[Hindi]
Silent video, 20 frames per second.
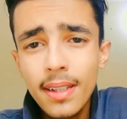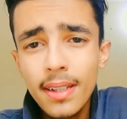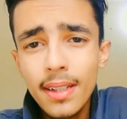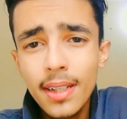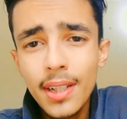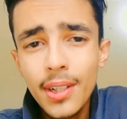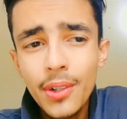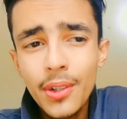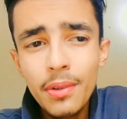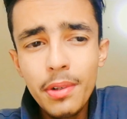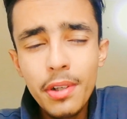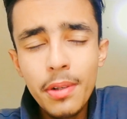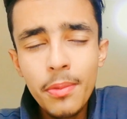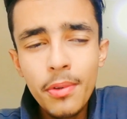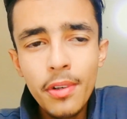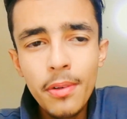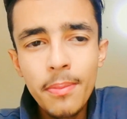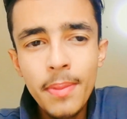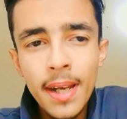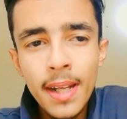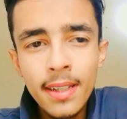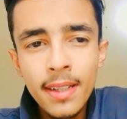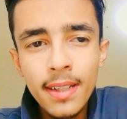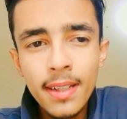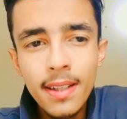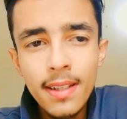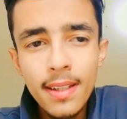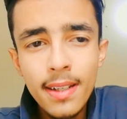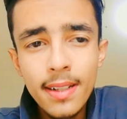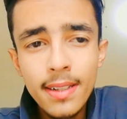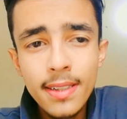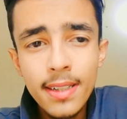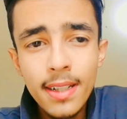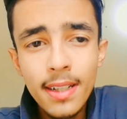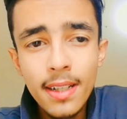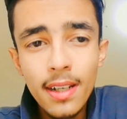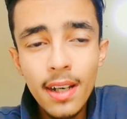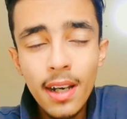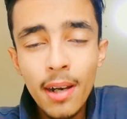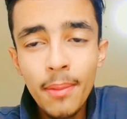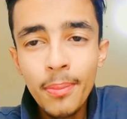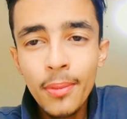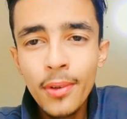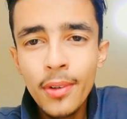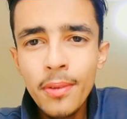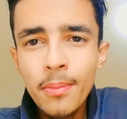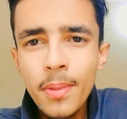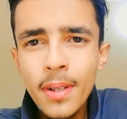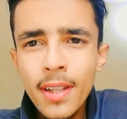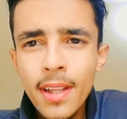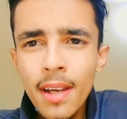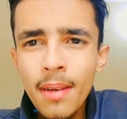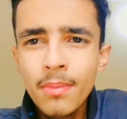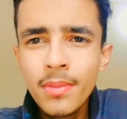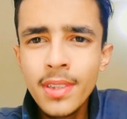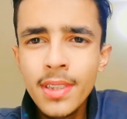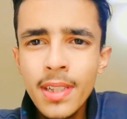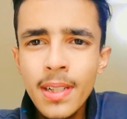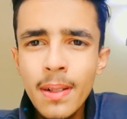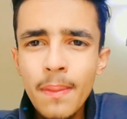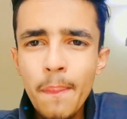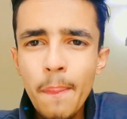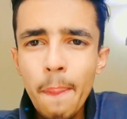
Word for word: कि यूट्यूब को बैन कर दिया जाए आप खुद बताएं मुझे